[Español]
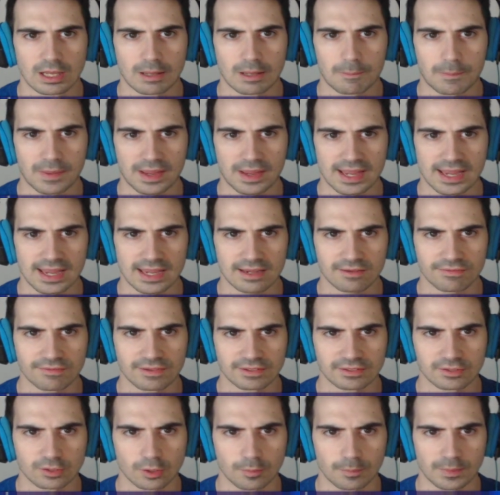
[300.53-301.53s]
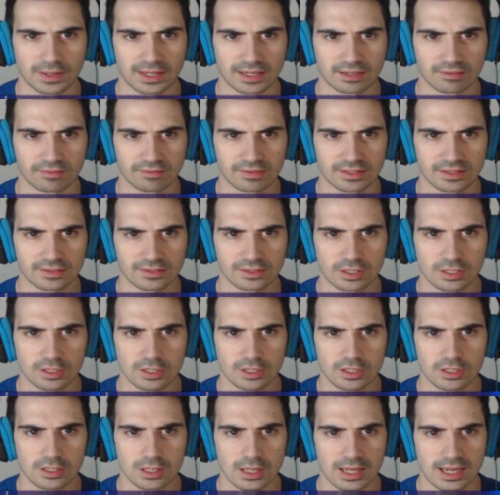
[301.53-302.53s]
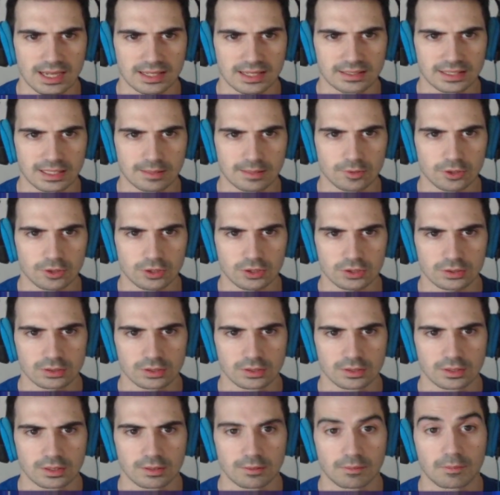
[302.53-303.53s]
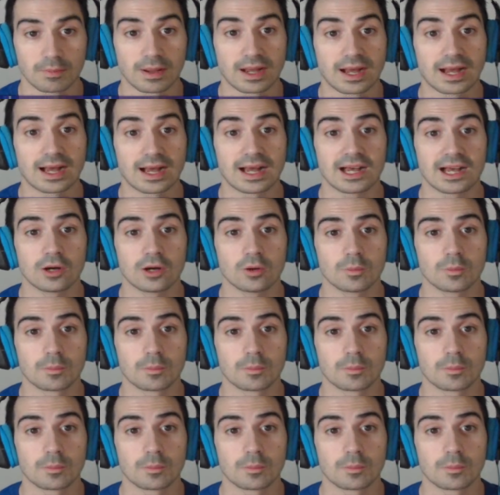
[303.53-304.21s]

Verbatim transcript: Perfecto, perfecto. Ahí estamos. Pau,